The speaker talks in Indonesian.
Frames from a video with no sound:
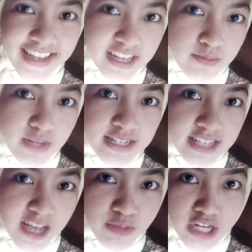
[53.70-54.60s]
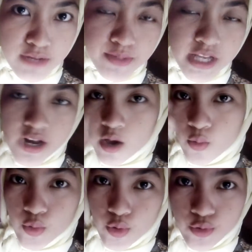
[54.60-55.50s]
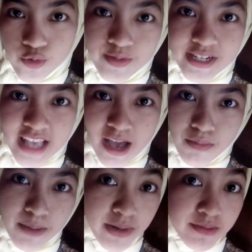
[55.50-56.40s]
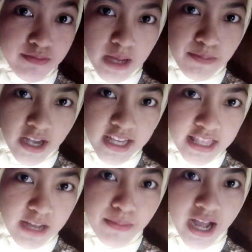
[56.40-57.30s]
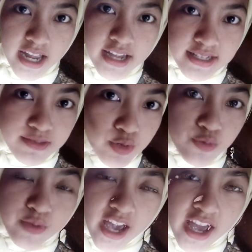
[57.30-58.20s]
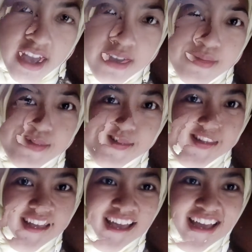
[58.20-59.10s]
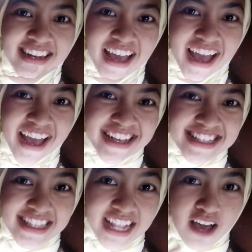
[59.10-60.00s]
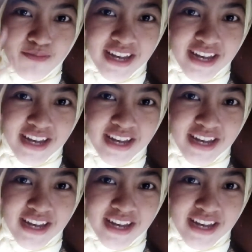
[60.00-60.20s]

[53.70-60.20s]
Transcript: ini meresap terlebih dahulu bersama pelembab yang kita pakai sebelumnya. Nah, setelah